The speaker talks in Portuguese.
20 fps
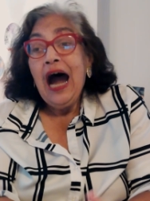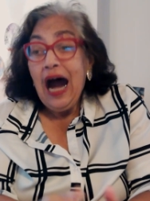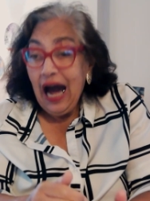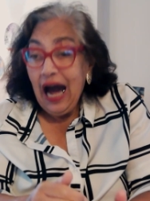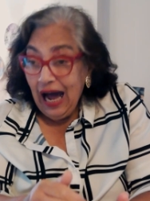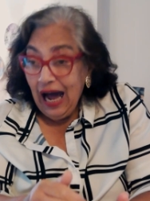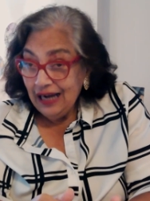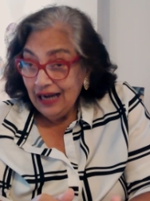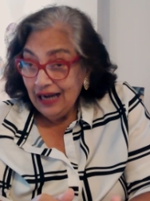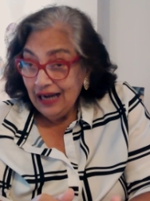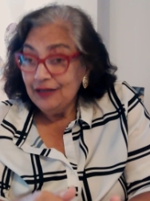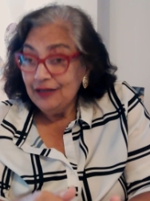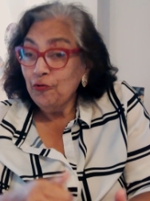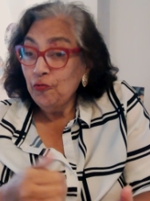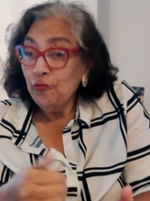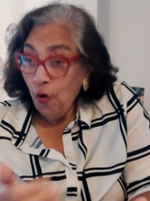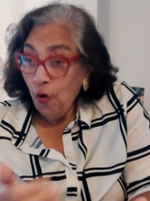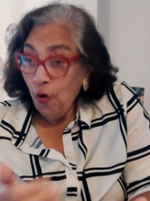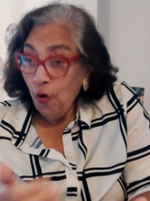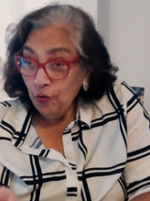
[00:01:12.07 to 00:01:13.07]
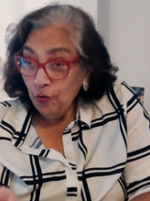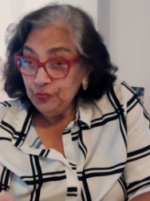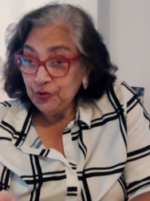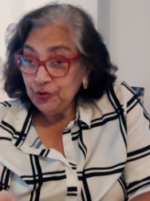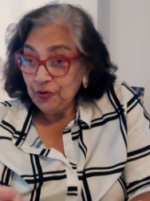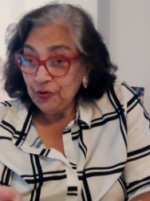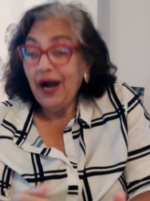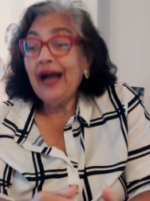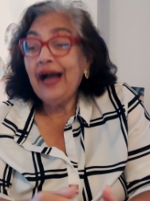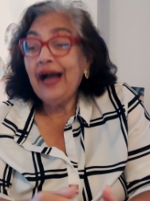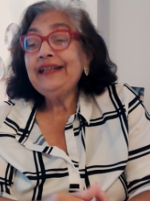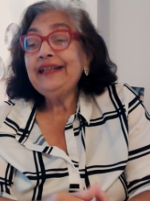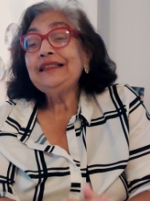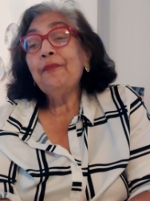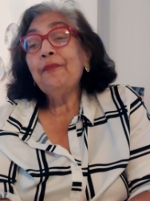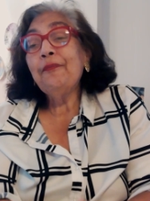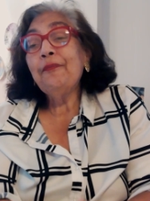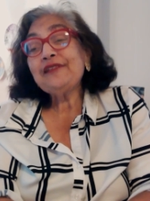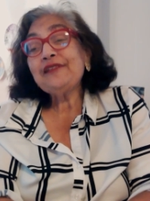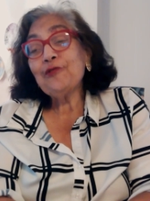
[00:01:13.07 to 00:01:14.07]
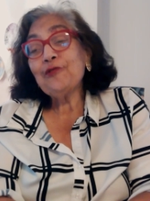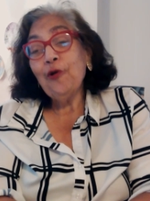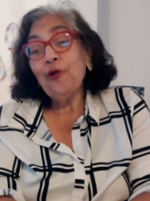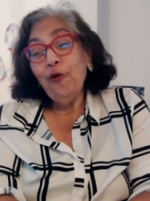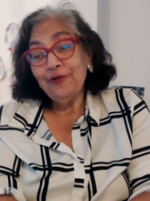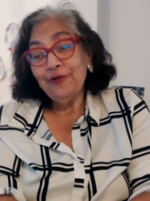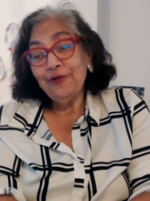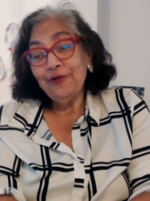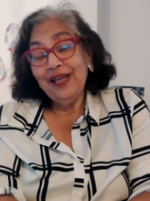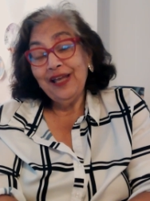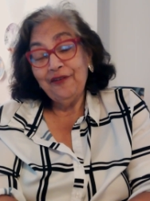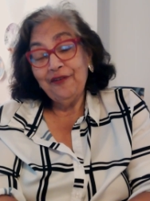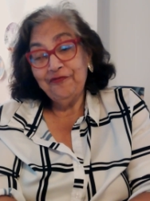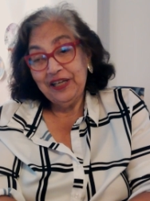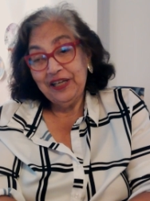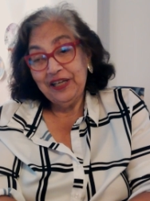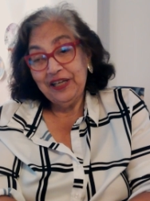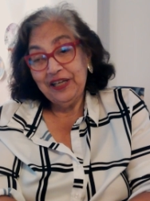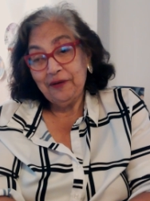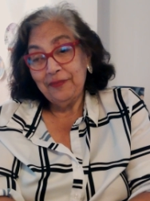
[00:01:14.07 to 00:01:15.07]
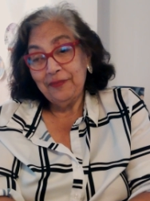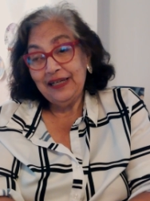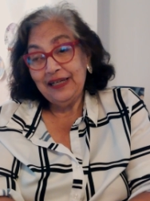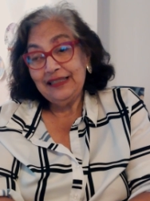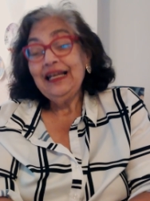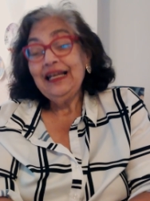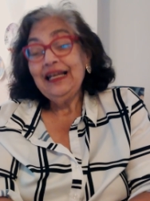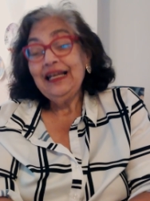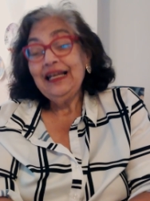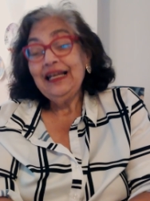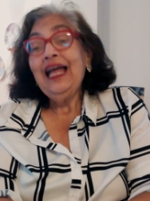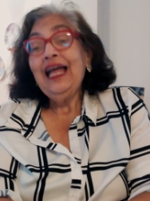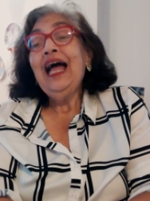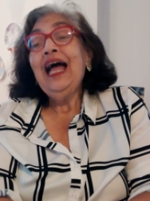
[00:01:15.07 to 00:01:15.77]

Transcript: Há o outro, ainda mais louco, que afirma: